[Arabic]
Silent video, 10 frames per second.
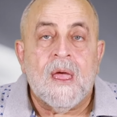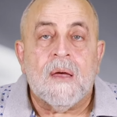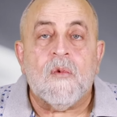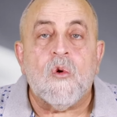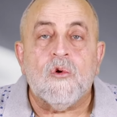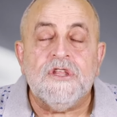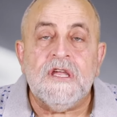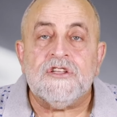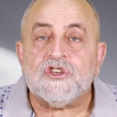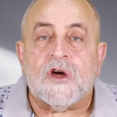
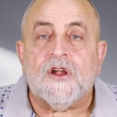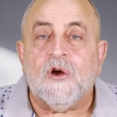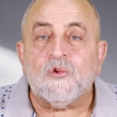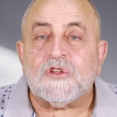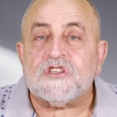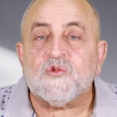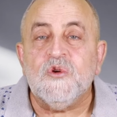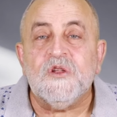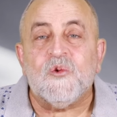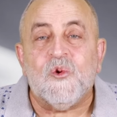موجودين شرح
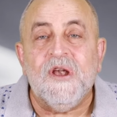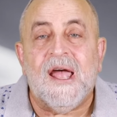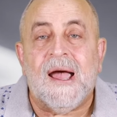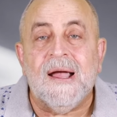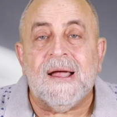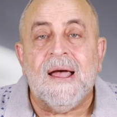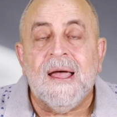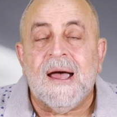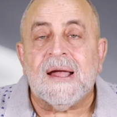وتصوير وكل حاجه